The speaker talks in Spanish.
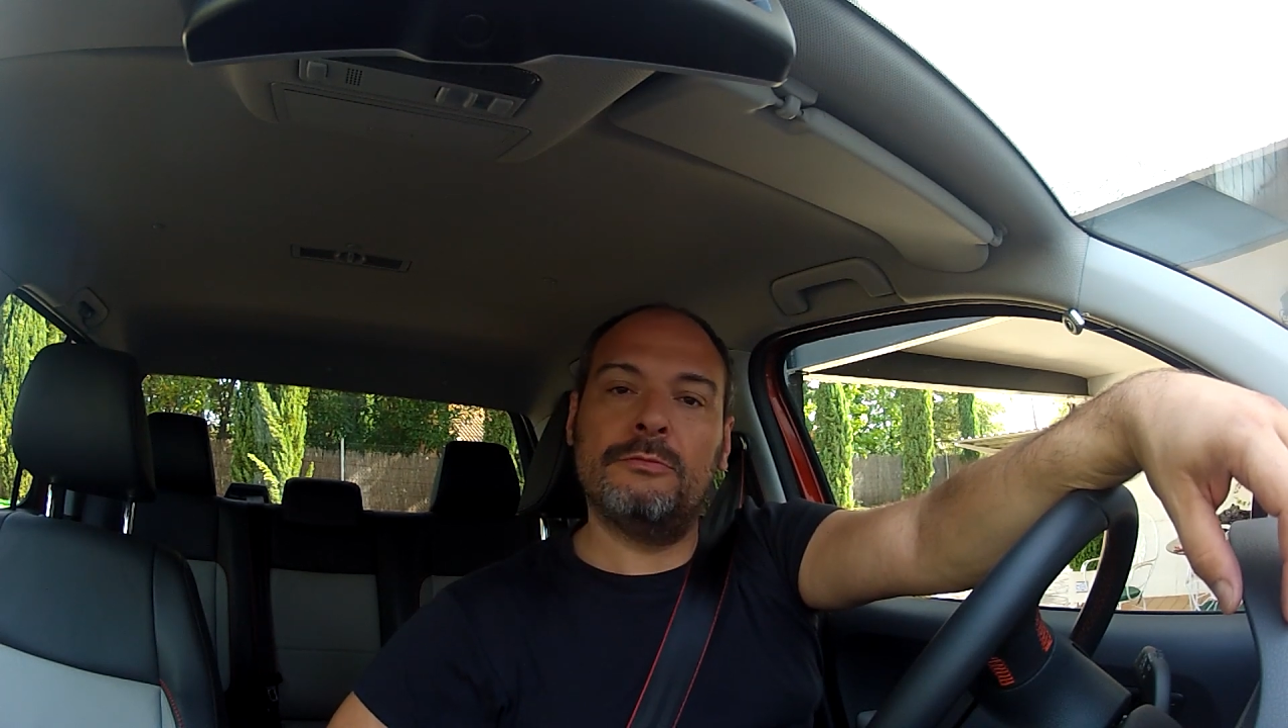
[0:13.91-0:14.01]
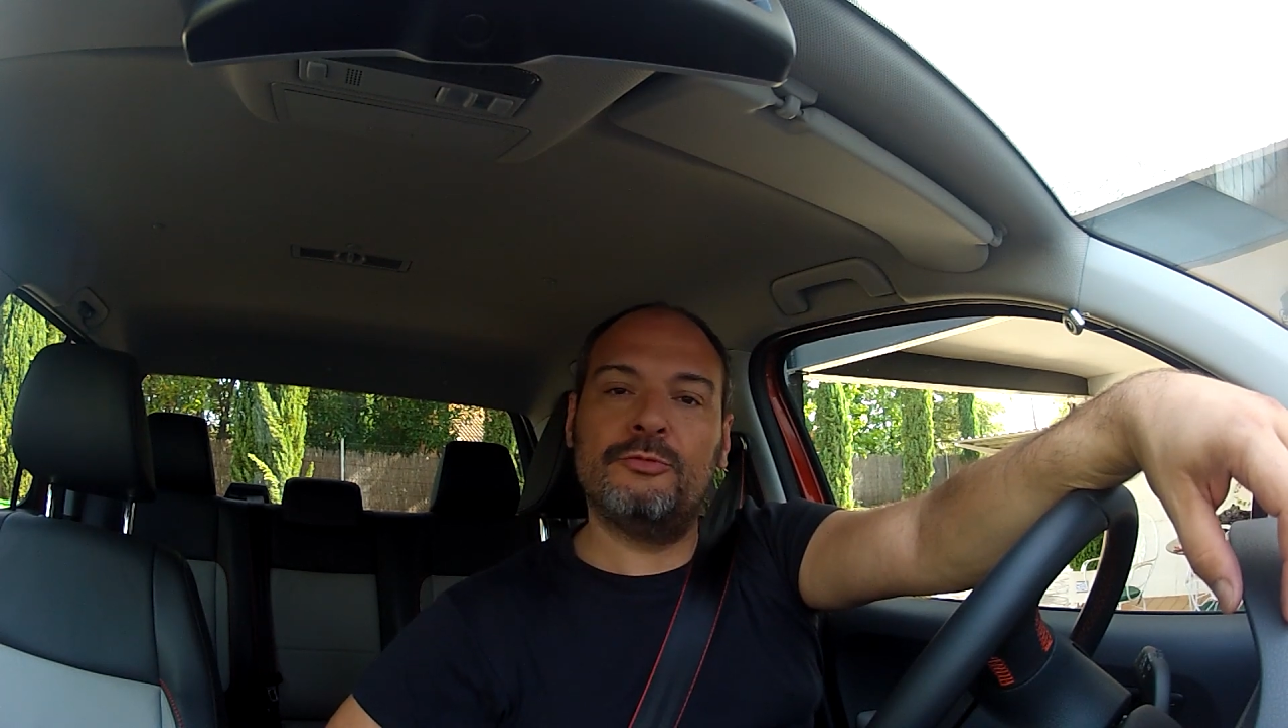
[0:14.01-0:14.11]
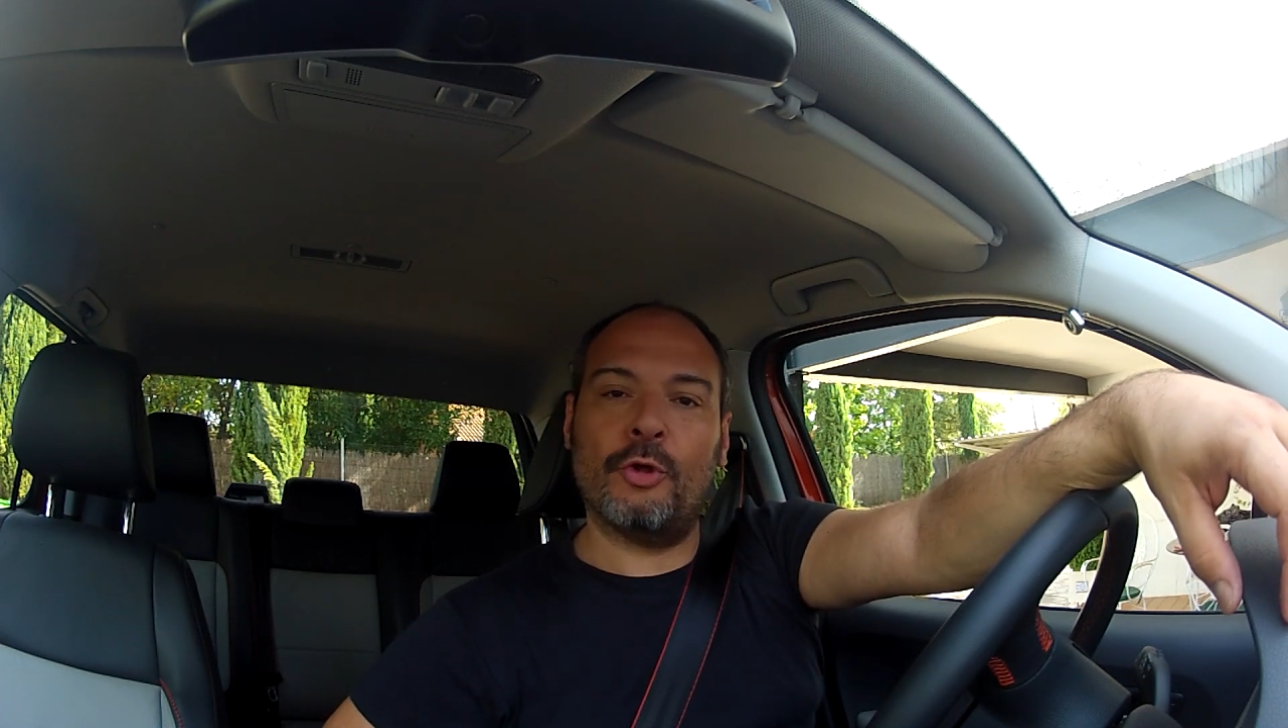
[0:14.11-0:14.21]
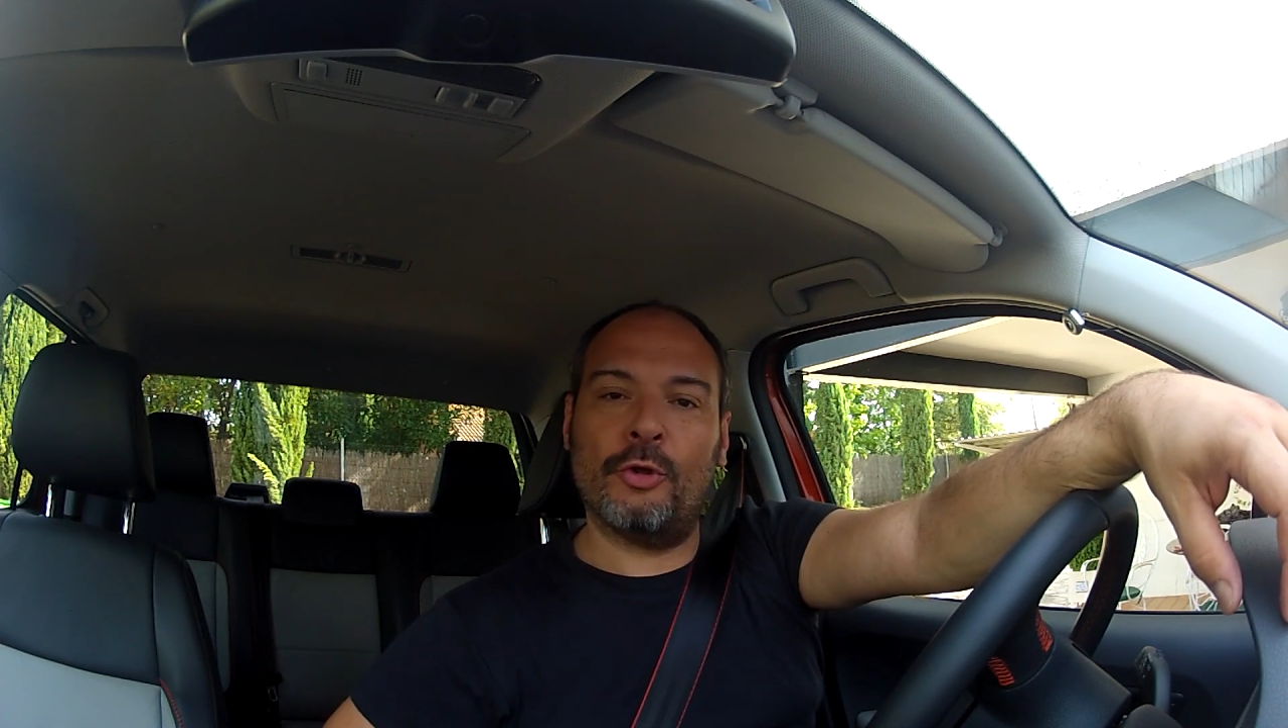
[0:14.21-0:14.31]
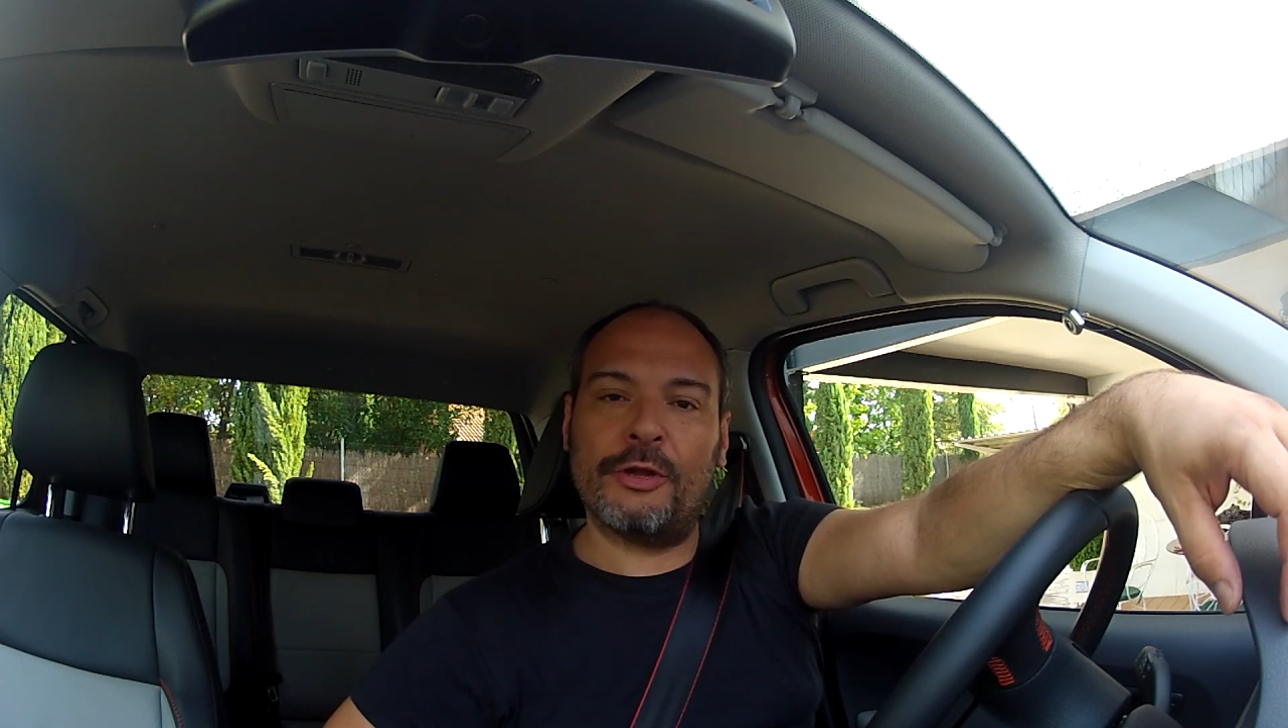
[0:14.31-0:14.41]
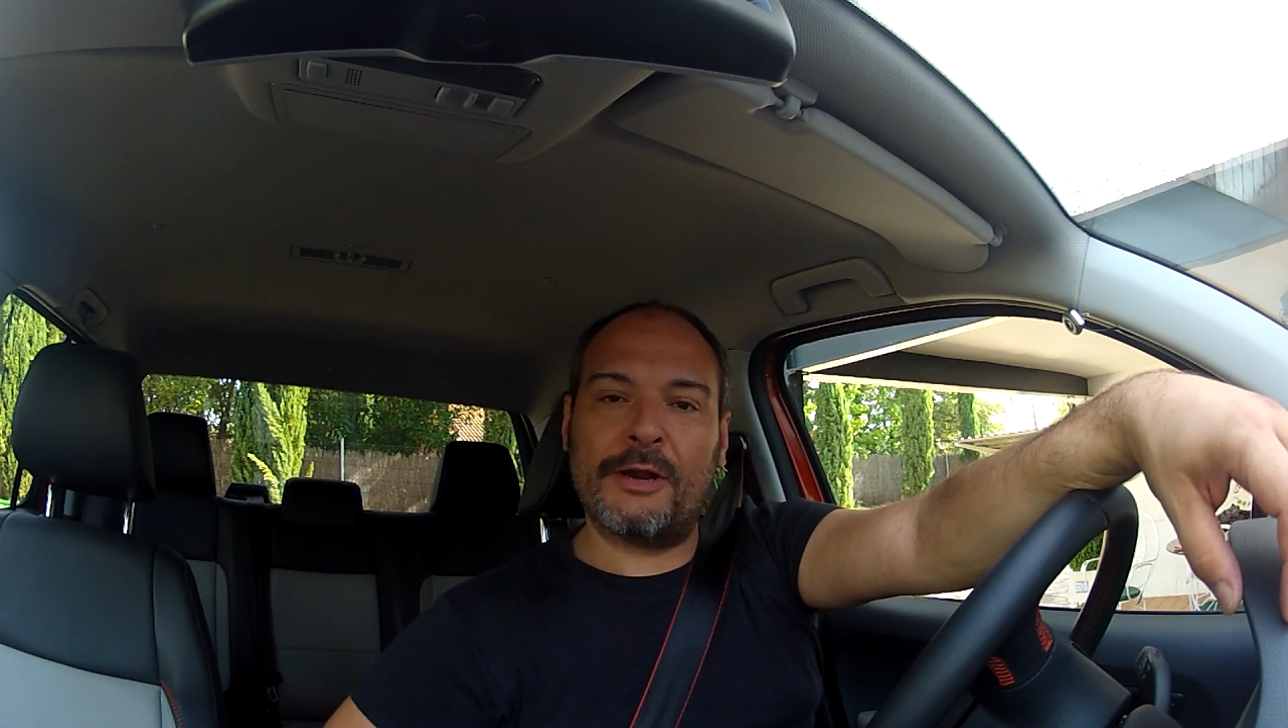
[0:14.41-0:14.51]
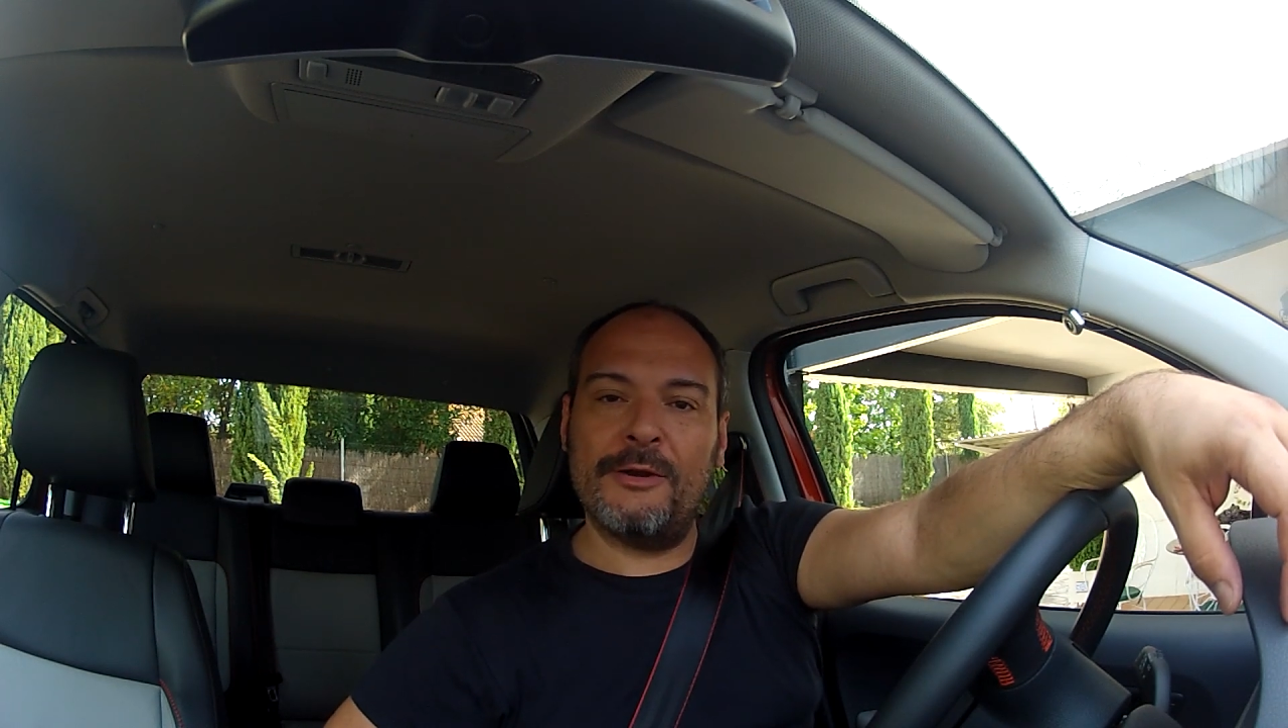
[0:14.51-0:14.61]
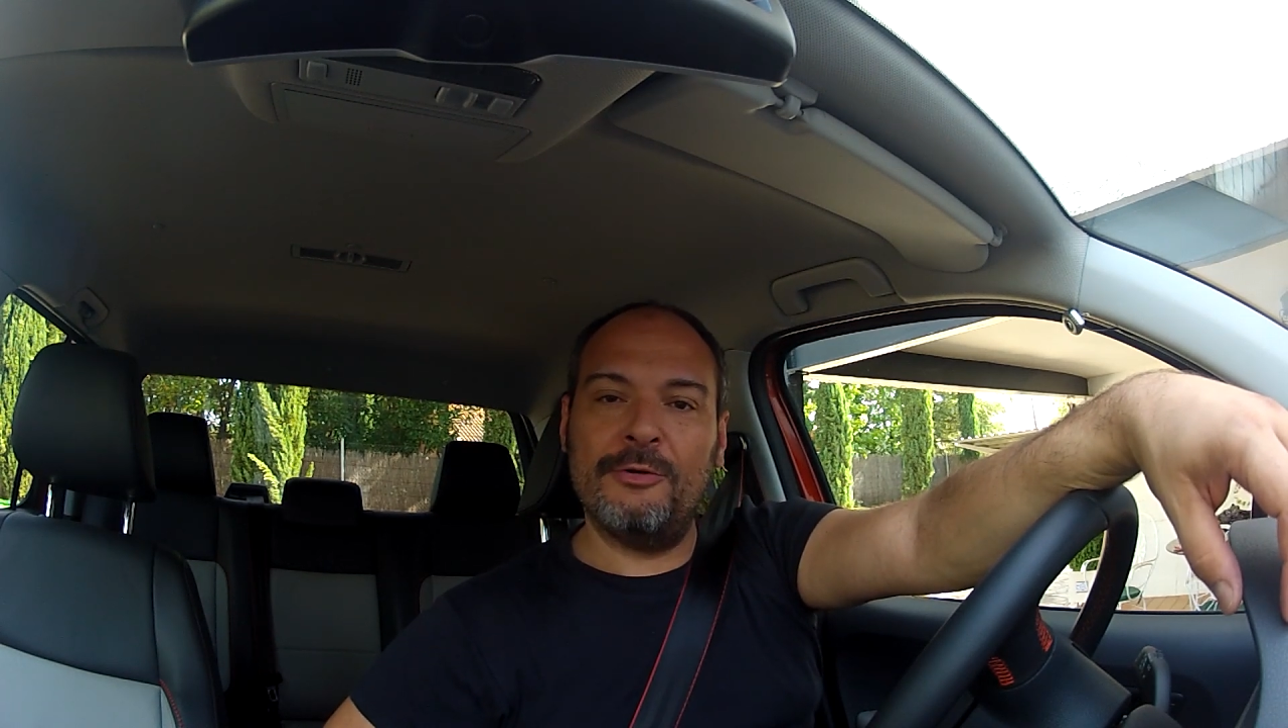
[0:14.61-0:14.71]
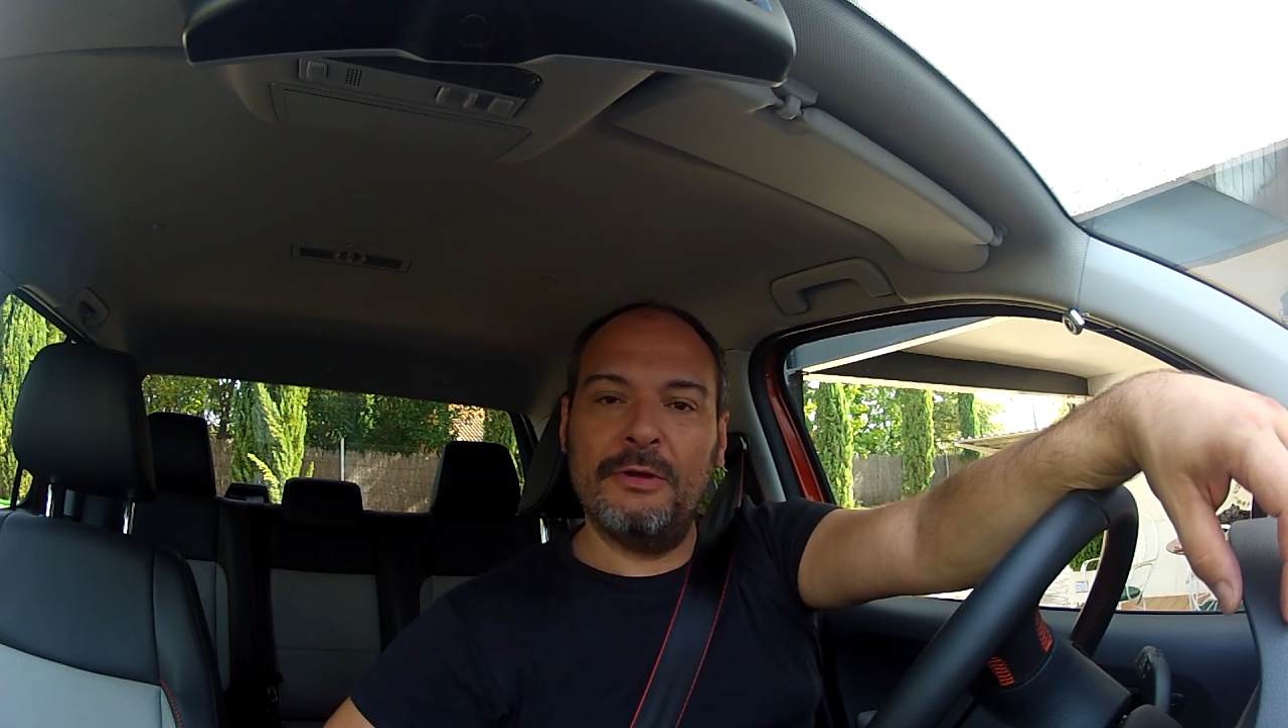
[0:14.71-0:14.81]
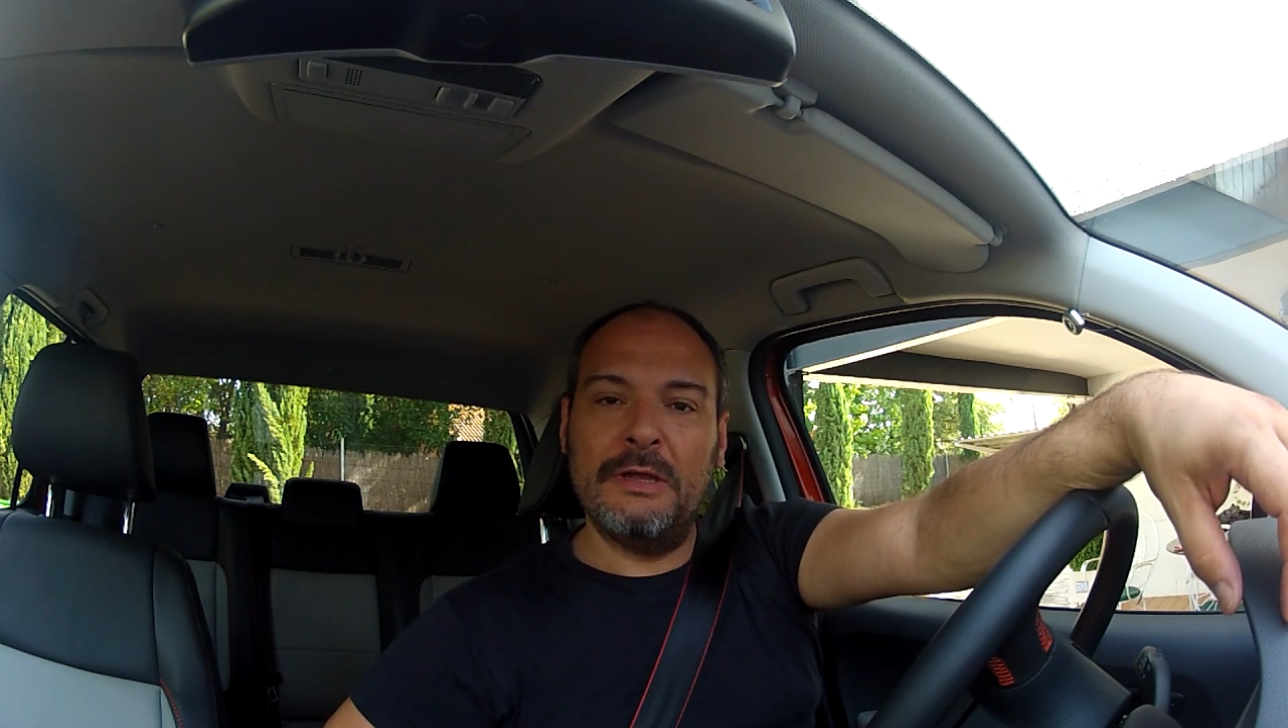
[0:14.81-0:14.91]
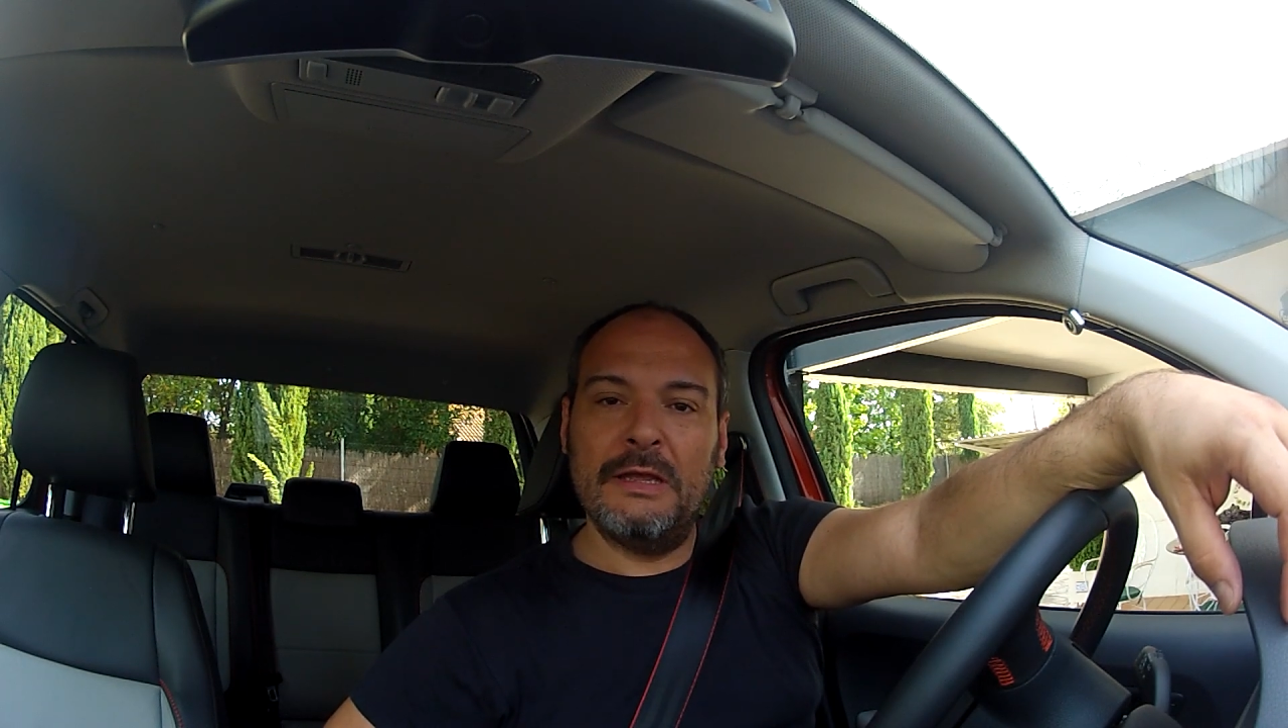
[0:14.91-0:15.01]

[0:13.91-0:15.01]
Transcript: todoterreno,